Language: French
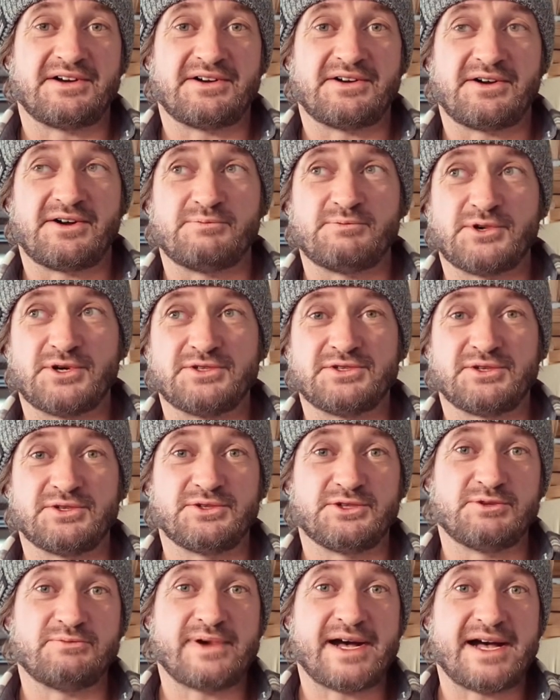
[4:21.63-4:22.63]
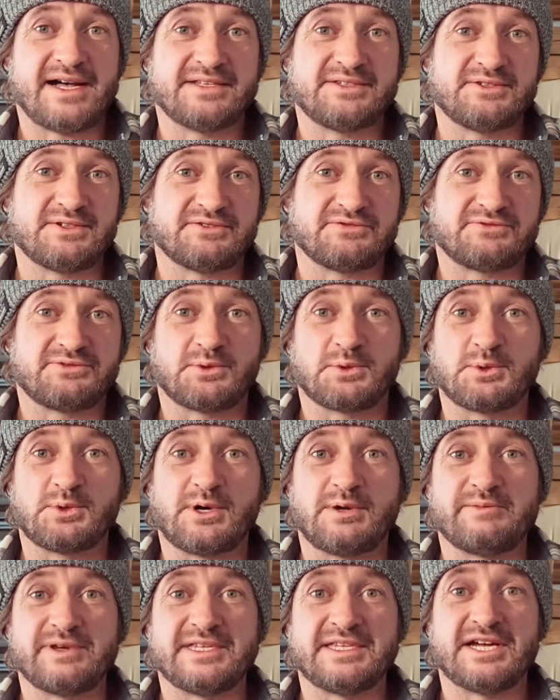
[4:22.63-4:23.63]
en mode nomade, fourgon
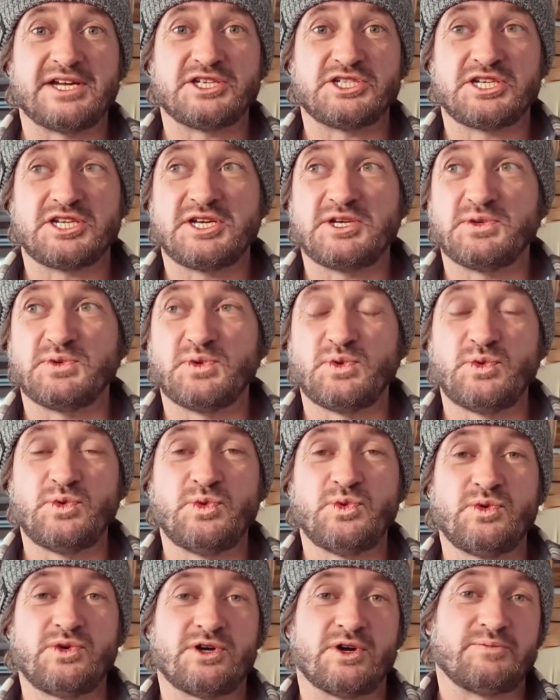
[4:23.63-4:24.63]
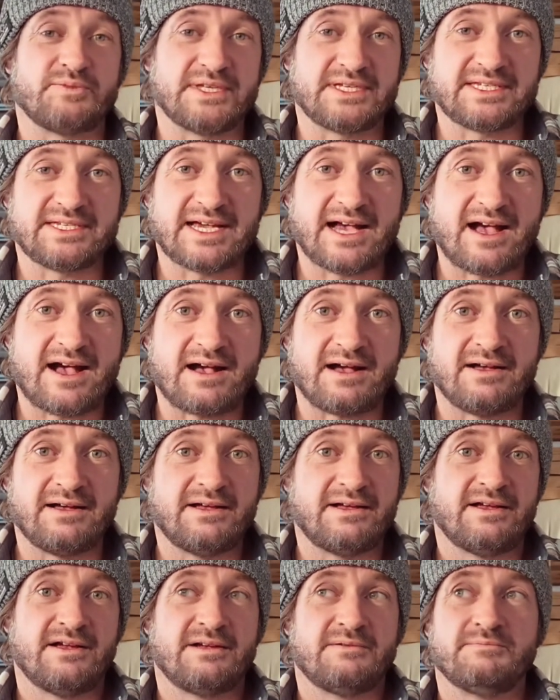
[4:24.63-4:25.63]
aménagé ou camping-car,
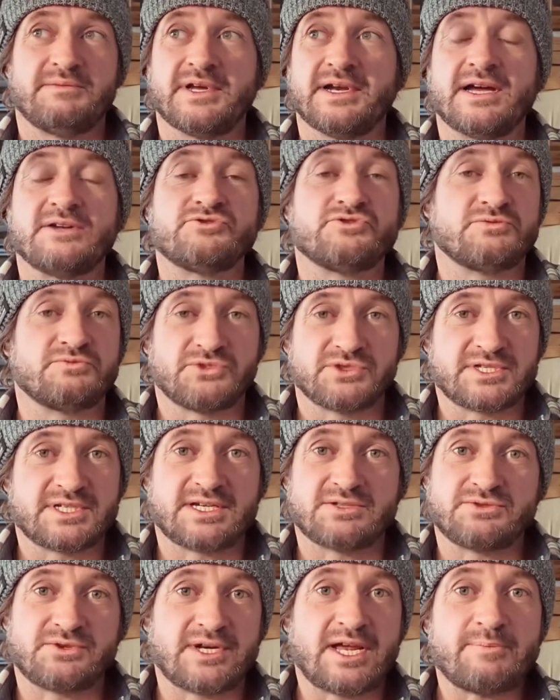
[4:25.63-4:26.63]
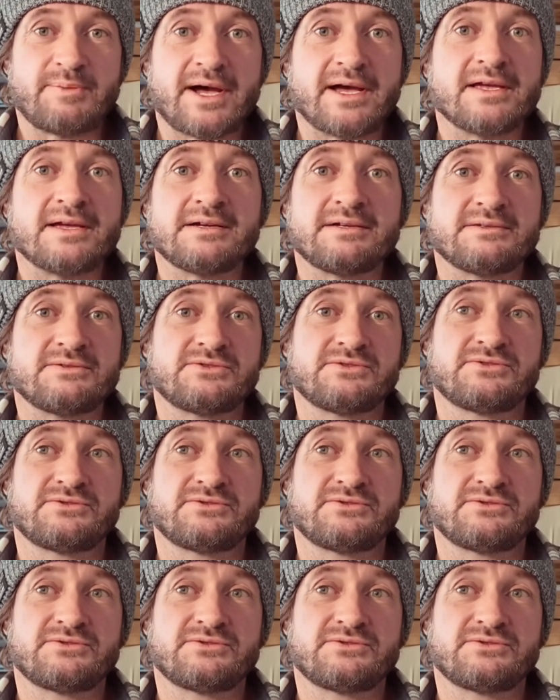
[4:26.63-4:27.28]
mais là tout le monde sera sur la paille, hein.